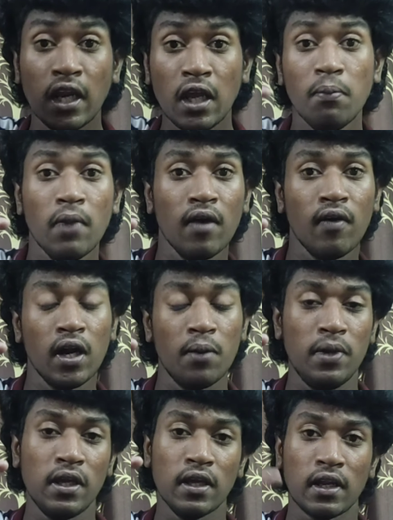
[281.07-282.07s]
ட்ரீம்
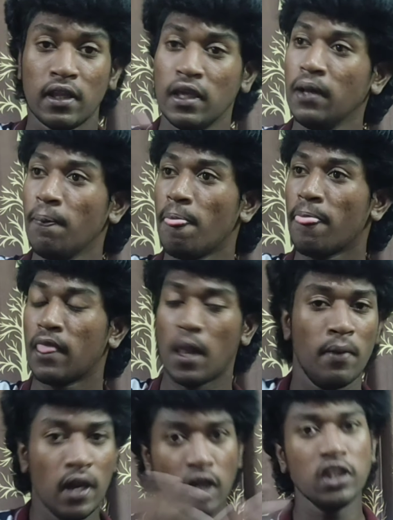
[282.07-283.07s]
லெவன் அப்படிங்கிறது
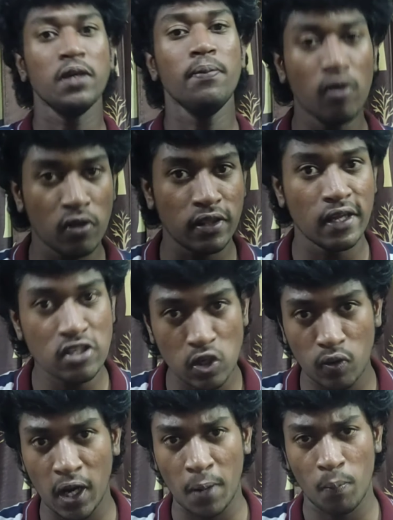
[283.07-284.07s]
நம்ம எல்லாத்துக்குமே ஒரு தெரிஞ்ச